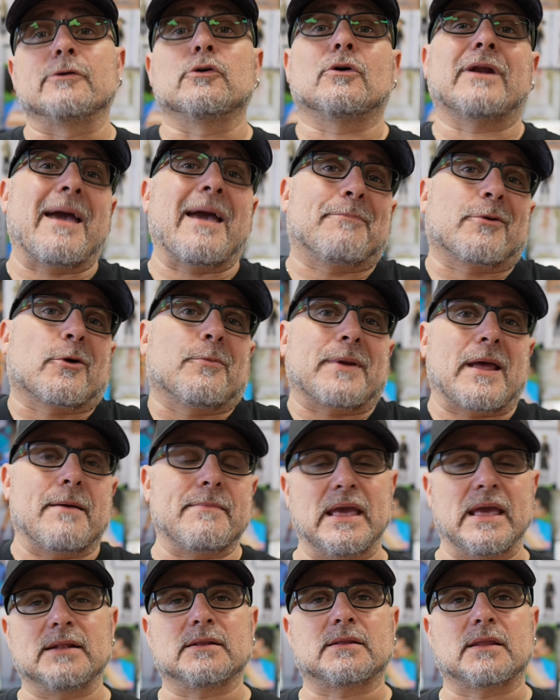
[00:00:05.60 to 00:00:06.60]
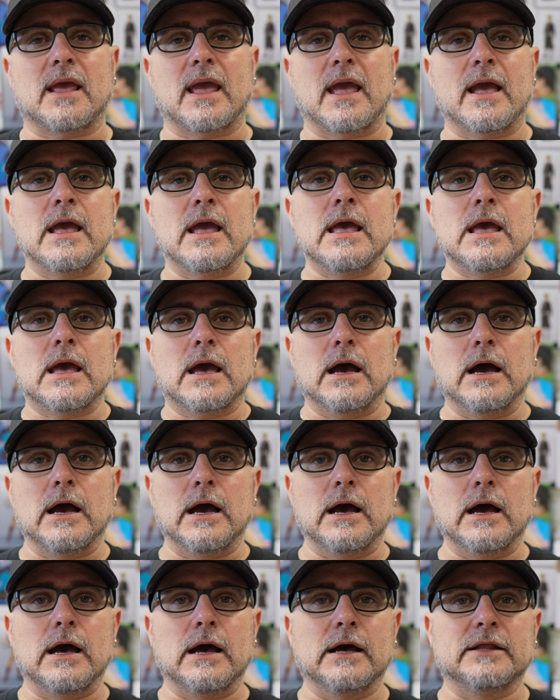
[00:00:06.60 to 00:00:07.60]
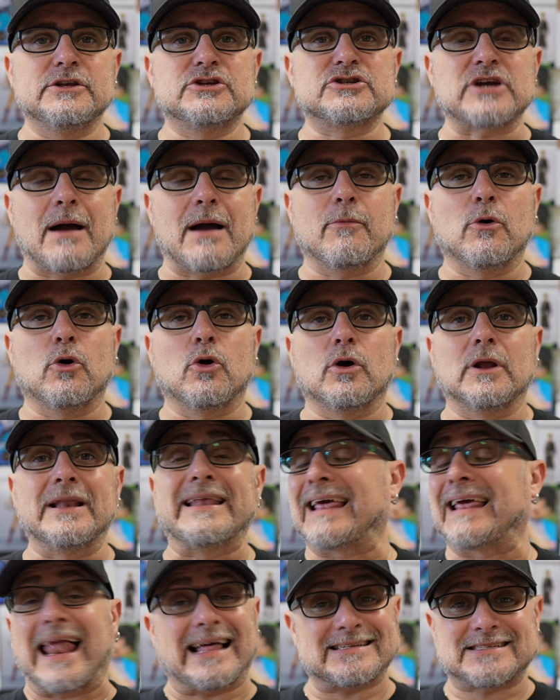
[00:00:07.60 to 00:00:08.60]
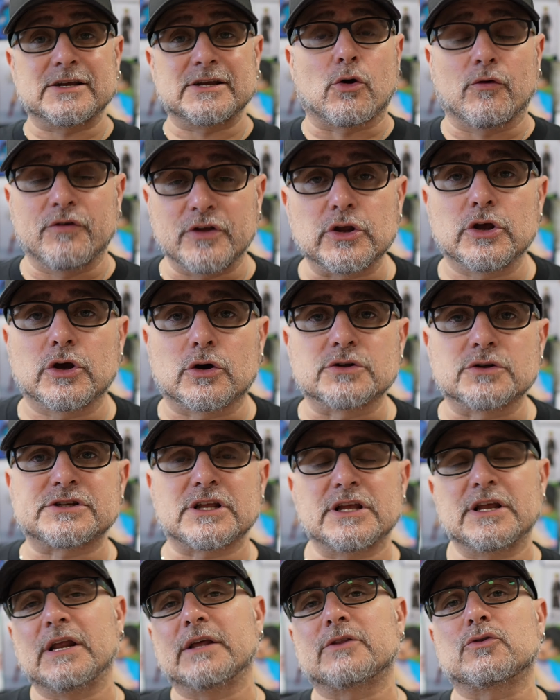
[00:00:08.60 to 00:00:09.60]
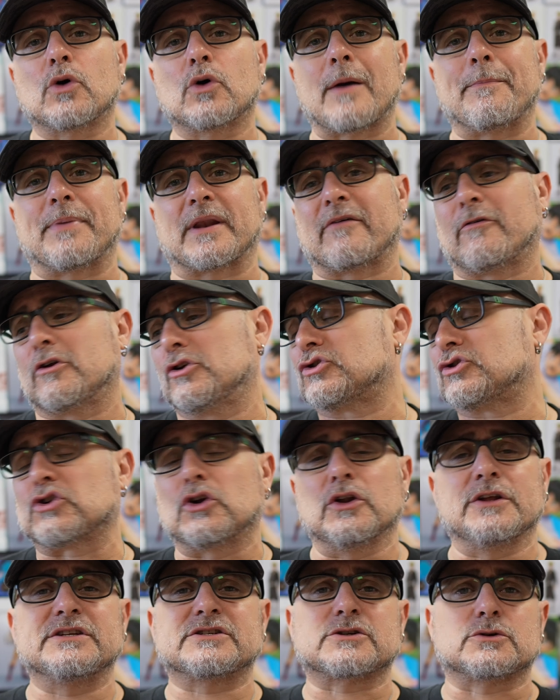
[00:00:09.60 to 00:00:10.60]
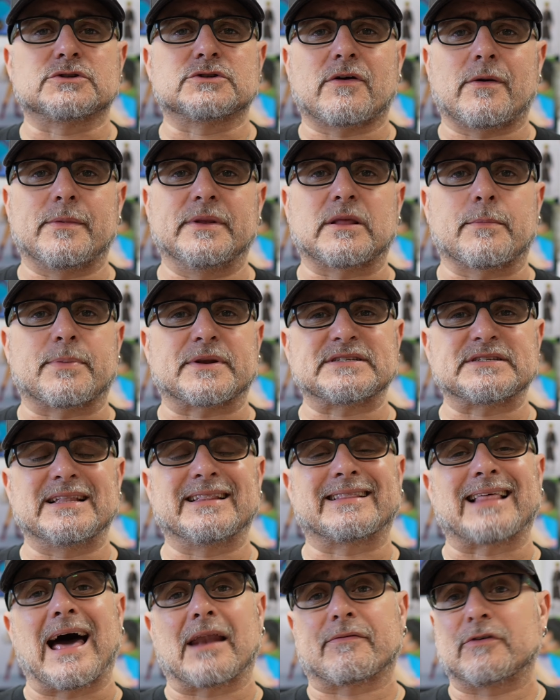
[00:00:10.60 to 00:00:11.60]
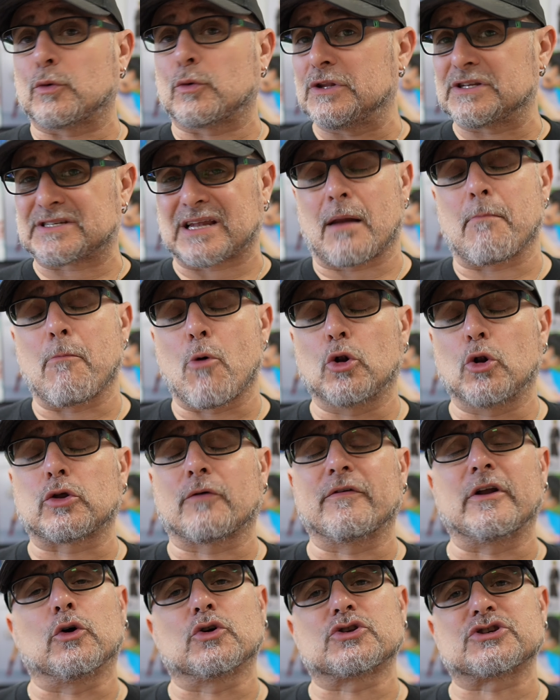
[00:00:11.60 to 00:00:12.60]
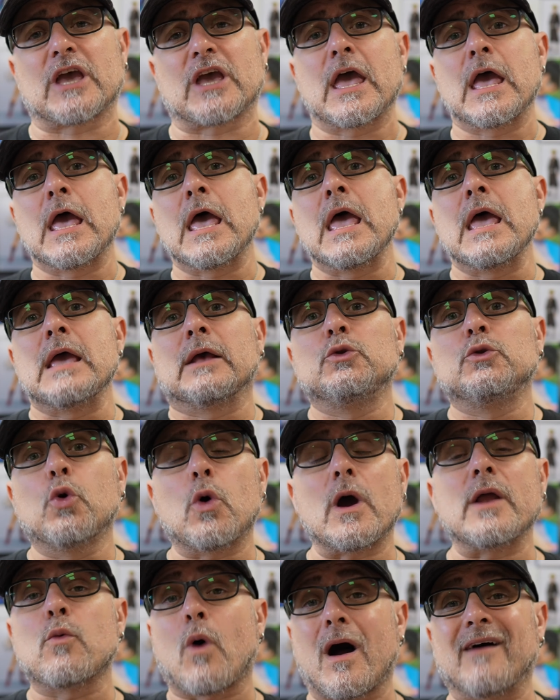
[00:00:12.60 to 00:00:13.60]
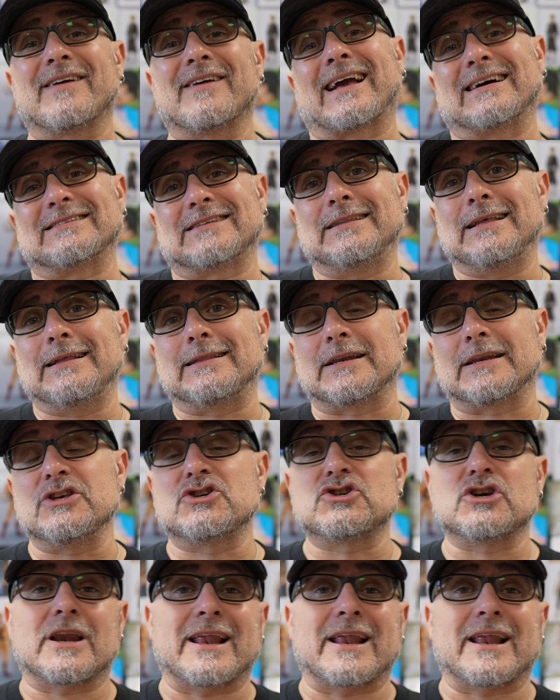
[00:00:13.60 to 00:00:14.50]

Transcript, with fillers: non è propriamente eh, diciamo il classico video di consigli di lettura perché voglio solo ed esclusivamente presentarvi, quindi sarà molto veloce, due nuove case editrici.